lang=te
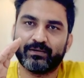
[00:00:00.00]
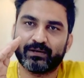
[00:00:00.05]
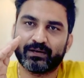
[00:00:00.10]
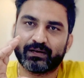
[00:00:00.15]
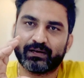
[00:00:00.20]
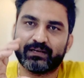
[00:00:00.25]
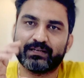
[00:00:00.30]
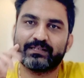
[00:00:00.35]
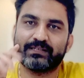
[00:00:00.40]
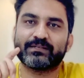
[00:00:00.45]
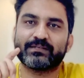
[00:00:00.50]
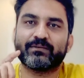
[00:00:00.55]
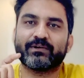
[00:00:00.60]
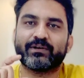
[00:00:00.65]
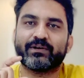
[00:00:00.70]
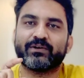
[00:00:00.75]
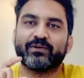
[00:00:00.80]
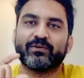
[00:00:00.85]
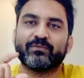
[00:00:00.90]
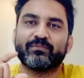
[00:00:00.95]
కనీసం
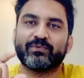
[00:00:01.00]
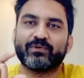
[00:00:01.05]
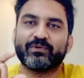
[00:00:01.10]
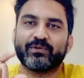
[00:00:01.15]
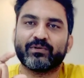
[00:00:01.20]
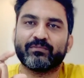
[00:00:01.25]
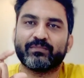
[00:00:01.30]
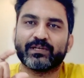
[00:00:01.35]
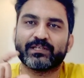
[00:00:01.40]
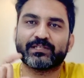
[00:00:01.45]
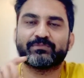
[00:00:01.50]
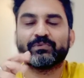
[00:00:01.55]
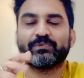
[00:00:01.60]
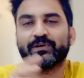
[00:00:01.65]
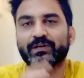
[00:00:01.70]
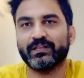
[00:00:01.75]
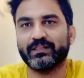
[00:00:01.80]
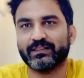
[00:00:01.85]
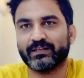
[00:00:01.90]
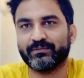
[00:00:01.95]
రెండో మూడో
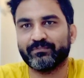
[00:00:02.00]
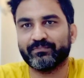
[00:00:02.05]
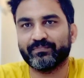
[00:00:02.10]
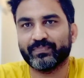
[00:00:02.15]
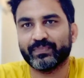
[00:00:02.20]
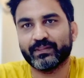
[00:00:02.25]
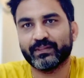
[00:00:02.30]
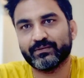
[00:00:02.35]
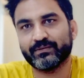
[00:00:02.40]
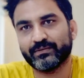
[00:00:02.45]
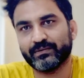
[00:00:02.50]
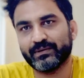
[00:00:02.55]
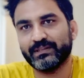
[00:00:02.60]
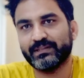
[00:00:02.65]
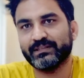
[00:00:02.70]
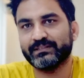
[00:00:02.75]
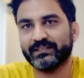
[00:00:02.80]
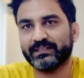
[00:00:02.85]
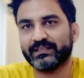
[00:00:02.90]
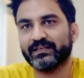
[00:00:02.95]
మర్చిపోయి వెళ్తాం సో
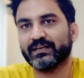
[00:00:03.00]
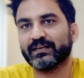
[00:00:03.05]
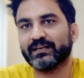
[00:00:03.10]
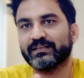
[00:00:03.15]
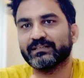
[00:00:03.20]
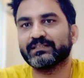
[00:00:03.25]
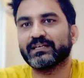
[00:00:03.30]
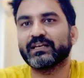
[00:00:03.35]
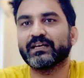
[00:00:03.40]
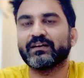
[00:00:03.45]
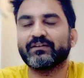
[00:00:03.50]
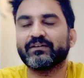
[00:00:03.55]
ఇది జనరల్గా జరిగే